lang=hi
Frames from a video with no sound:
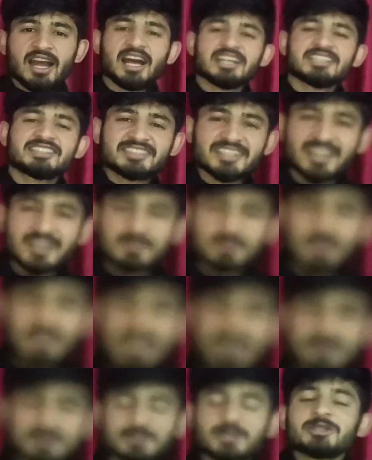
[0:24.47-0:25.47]
असलम
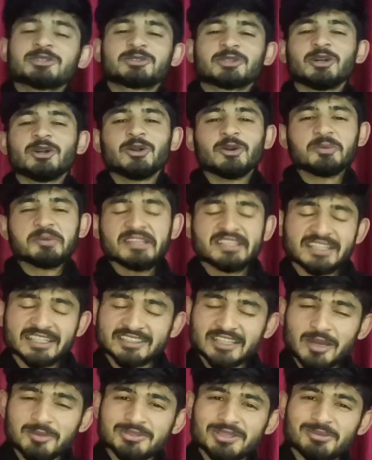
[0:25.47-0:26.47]
दोस्तों उम्मीद
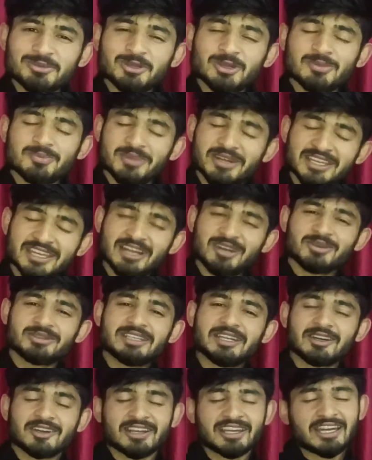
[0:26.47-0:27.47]
करता हूँ आप सभी लोग बढ़िया
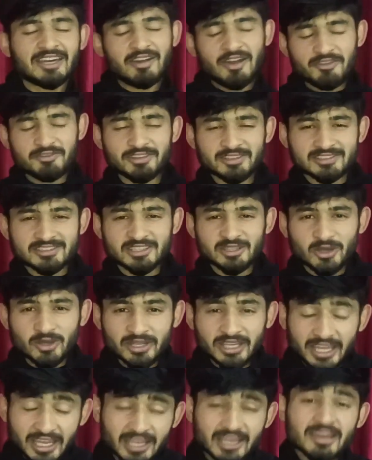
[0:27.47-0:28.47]
होंगे और खैर आफियत से
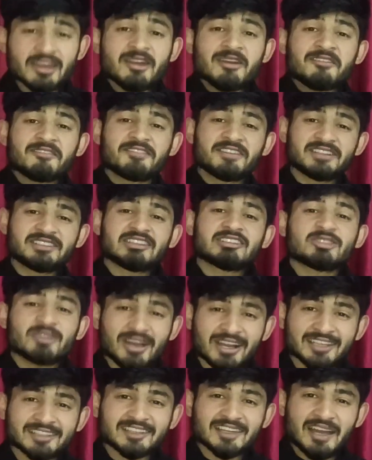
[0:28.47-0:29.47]
होंगे फिर से
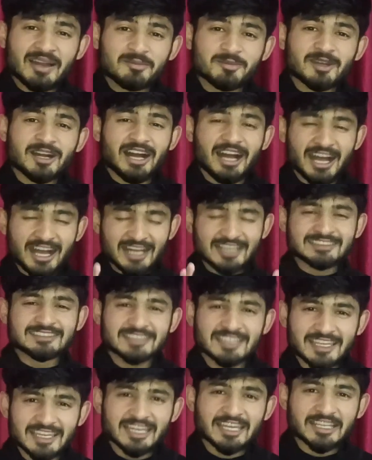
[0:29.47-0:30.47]
स्वागत है आपका आज
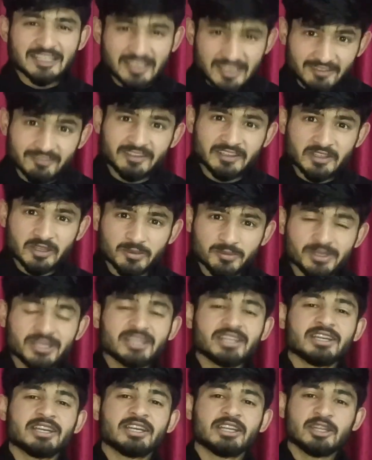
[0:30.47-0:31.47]
के एक नए वीडियो
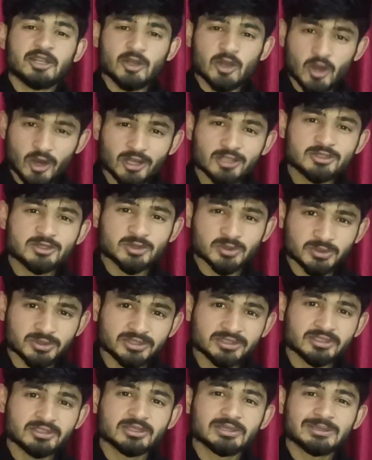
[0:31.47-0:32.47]
में 9
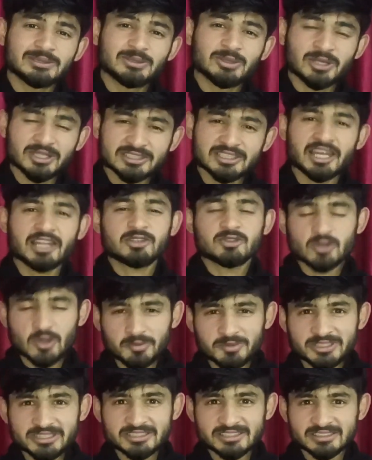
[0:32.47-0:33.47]
जून
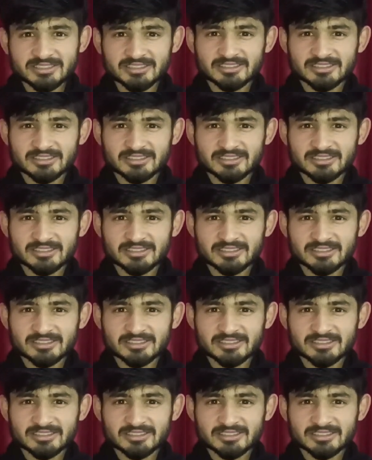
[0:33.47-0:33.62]
2024